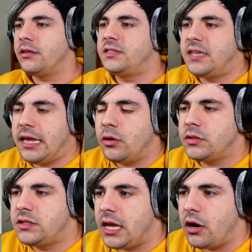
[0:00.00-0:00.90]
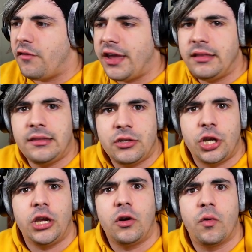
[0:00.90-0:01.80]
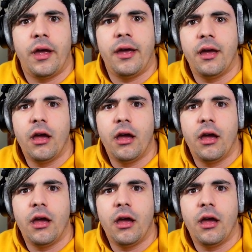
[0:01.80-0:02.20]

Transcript: 0025.